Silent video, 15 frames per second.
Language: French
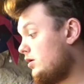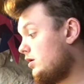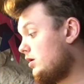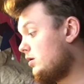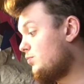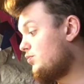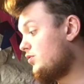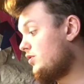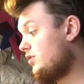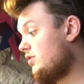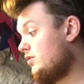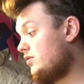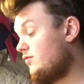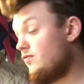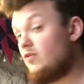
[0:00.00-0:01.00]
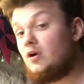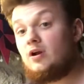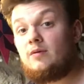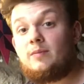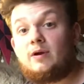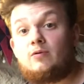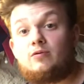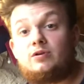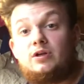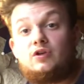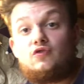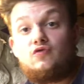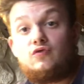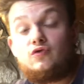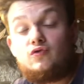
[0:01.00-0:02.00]
Et puis voilà, bah écoutez,
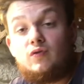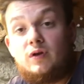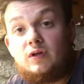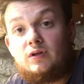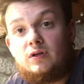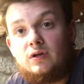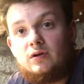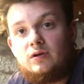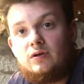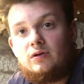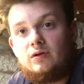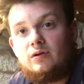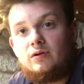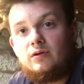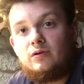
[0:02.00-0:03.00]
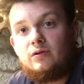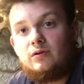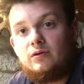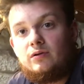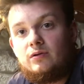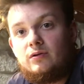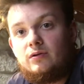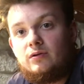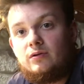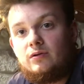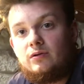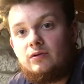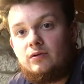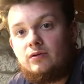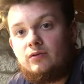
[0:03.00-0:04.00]
je vous souhaite
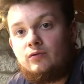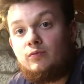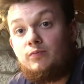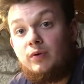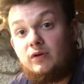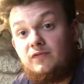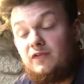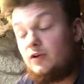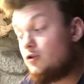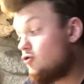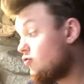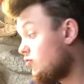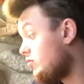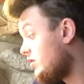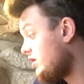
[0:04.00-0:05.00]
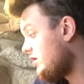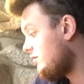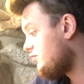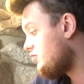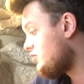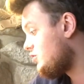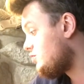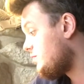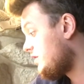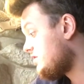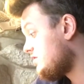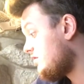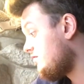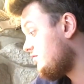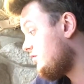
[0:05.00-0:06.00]
euh, une bonne fin de journée. Et puis j'espère
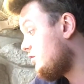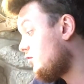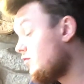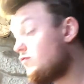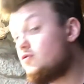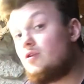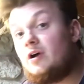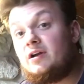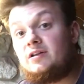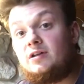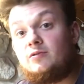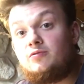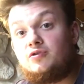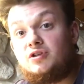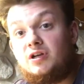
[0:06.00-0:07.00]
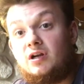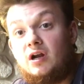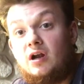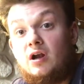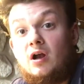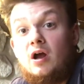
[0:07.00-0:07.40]
que cette vidéo vous aura été utile.